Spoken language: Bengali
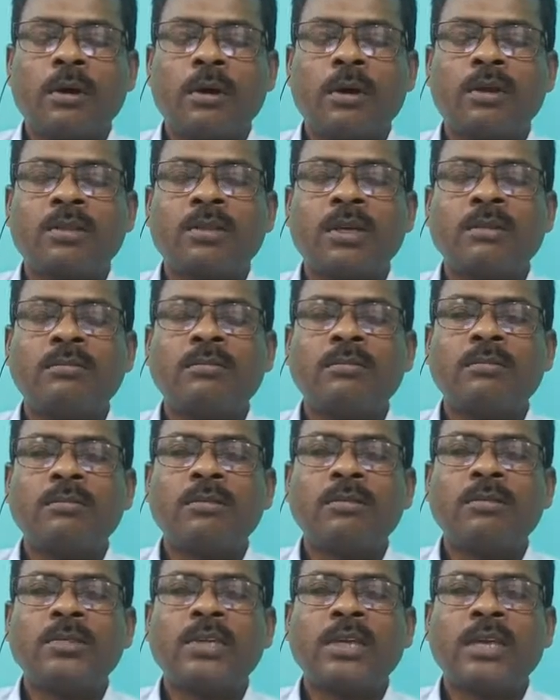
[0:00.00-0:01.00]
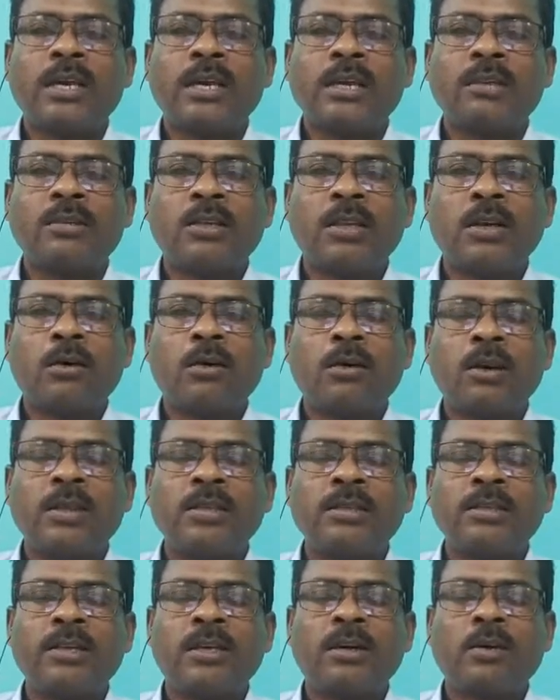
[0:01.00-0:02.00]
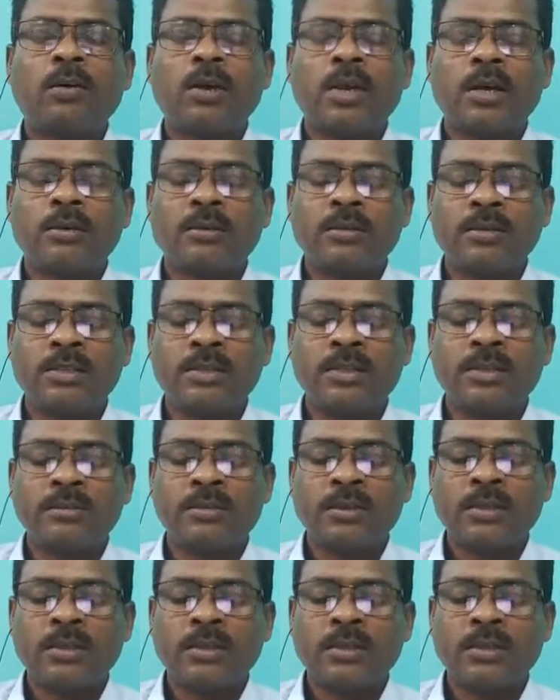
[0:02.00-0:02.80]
অর্থাৎ যে কেস রেকর্ডিং যেটা করা হয়েছে